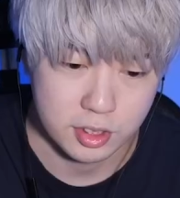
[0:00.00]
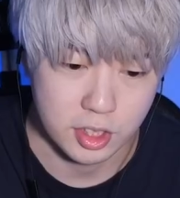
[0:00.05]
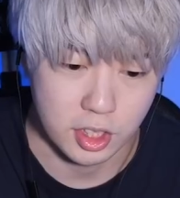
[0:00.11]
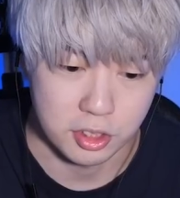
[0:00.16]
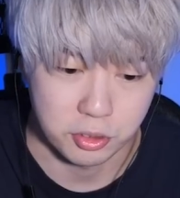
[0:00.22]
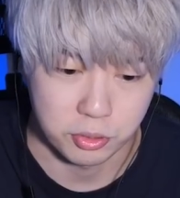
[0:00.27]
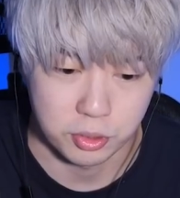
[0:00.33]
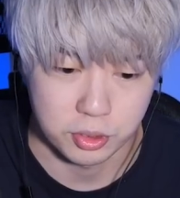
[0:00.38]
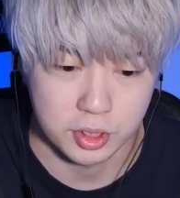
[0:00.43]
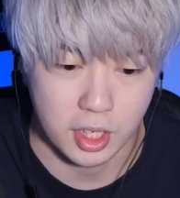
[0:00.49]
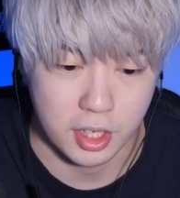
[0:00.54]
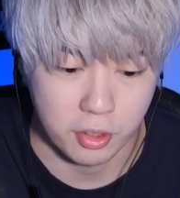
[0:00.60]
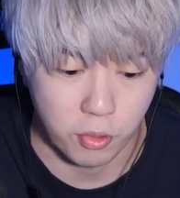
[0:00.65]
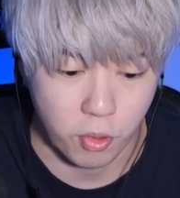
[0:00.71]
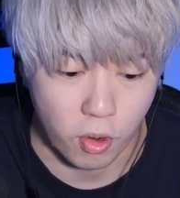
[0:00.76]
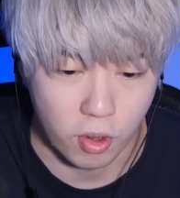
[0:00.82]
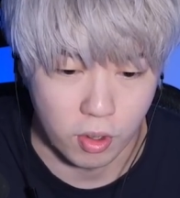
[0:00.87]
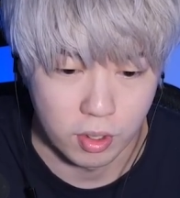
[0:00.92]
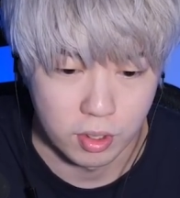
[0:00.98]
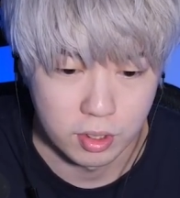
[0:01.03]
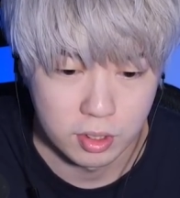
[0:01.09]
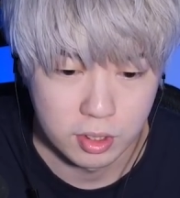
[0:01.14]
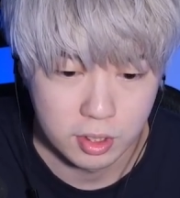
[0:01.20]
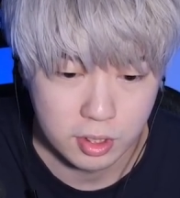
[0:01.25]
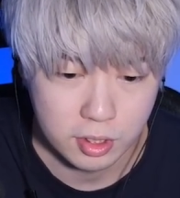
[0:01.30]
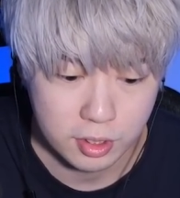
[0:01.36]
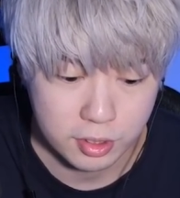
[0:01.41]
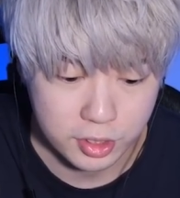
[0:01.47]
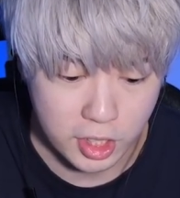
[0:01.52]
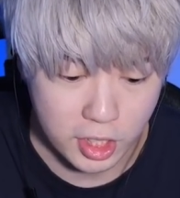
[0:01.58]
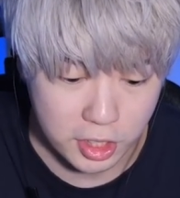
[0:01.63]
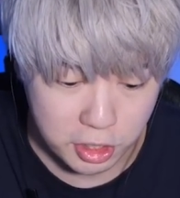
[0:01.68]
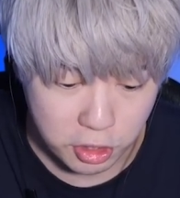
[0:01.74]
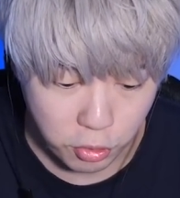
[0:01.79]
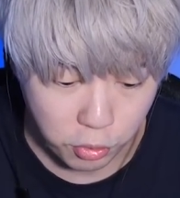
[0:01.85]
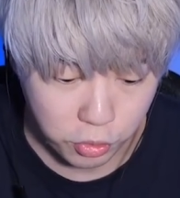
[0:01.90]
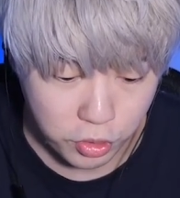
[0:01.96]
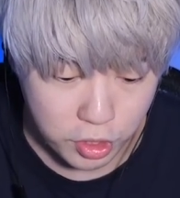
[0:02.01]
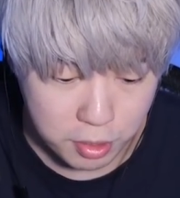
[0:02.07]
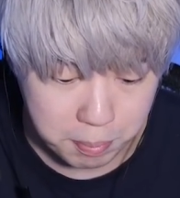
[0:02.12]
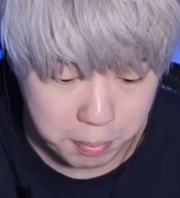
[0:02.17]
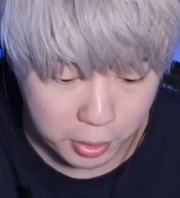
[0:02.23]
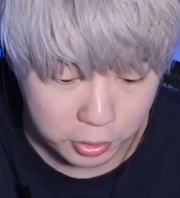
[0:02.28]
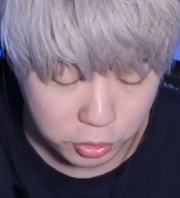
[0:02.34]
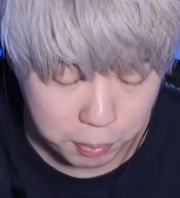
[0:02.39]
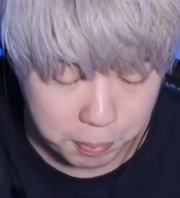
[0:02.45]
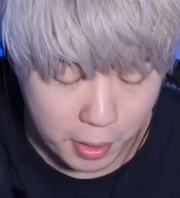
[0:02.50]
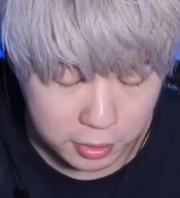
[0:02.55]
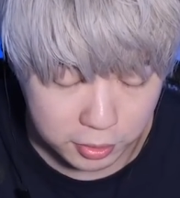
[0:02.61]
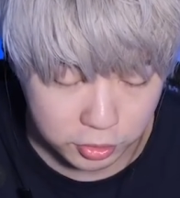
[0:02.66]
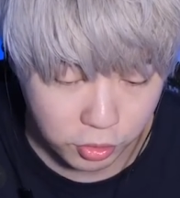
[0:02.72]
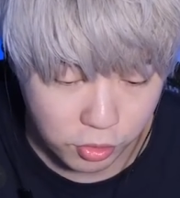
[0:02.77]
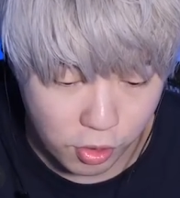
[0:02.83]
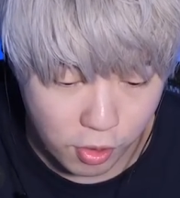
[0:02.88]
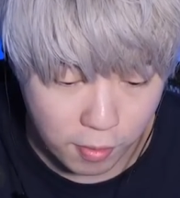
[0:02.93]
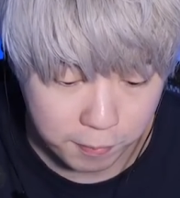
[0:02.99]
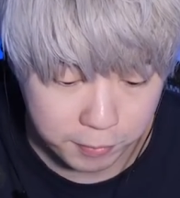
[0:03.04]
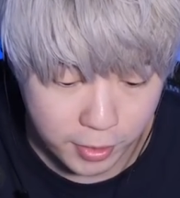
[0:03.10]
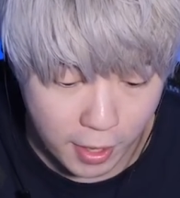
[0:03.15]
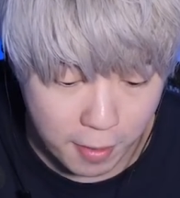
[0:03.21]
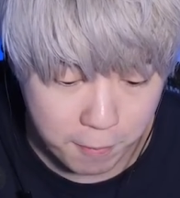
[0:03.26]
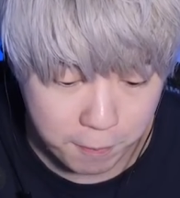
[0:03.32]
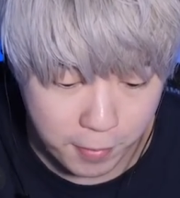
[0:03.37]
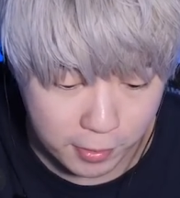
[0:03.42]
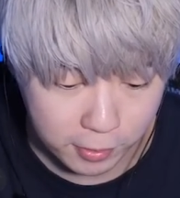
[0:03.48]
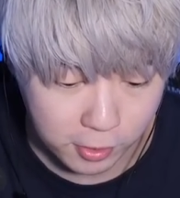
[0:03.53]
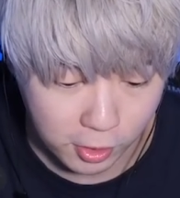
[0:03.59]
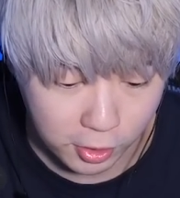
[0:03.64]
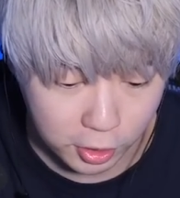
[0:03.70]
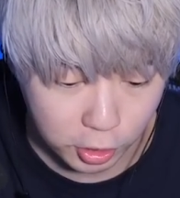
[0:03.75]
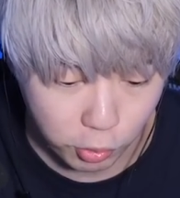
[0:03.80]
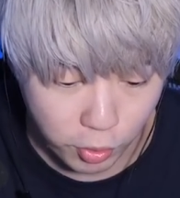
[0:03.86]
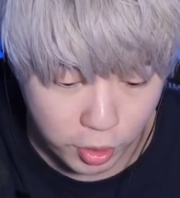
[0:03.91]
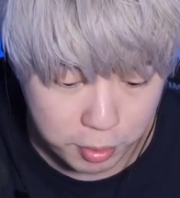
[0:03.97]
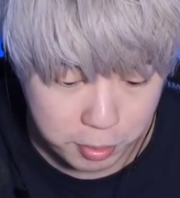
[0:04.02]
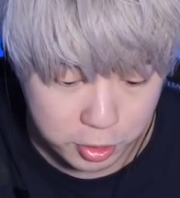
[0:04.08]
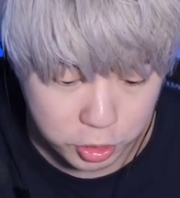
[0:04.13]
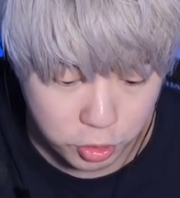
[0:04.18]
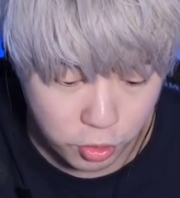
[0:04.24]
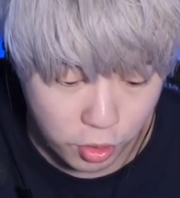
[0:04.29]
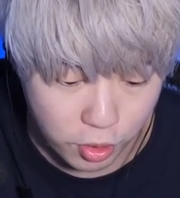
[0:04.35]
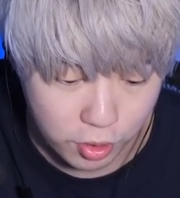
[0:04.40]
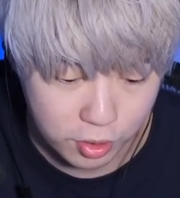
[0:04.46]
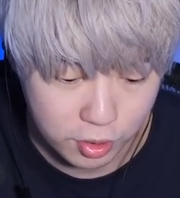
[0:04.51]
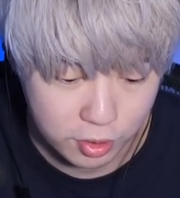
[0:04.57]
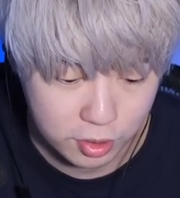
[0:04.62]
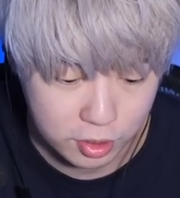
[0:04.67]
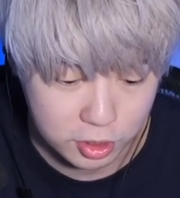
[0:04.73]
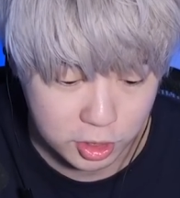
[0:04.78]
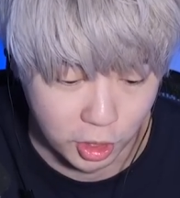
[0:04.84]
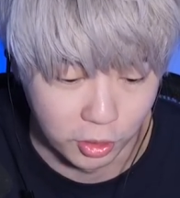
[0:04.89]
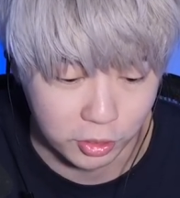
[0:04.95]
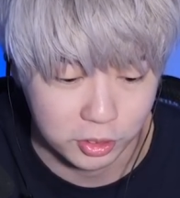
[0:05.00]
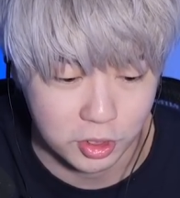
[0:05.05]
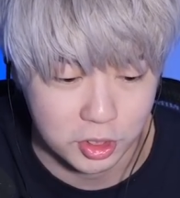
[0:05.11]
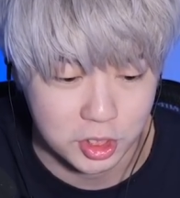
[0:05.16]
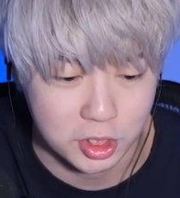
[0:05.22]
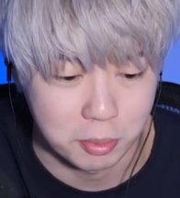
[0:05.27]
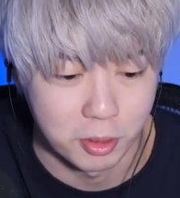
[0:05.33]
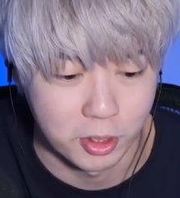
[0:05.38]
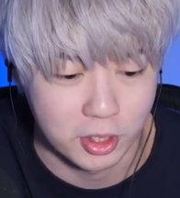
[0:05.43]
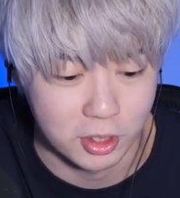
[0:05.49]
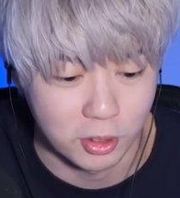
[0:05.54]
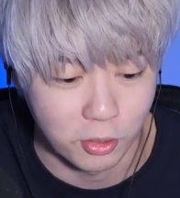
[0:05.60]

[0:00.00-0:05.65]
じゃあちょっと最後景気よくインパクトパックとプライムパック開けて終わりましょうちょっと渋い